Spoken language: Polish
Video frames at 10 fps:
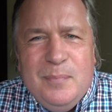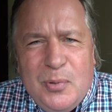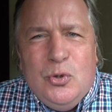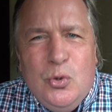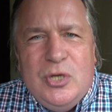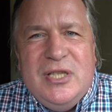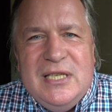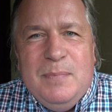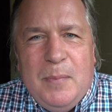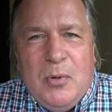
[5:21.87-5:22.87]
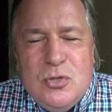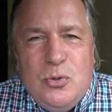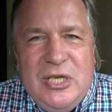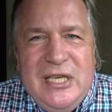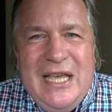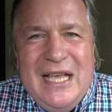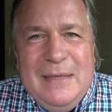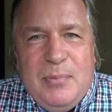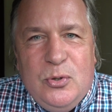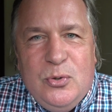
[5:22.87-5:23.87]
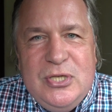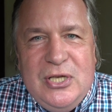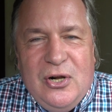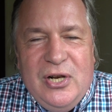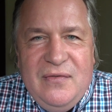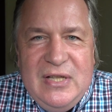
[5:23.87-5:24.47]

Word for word: produkcji, po prostu higieny produkcji rolnej.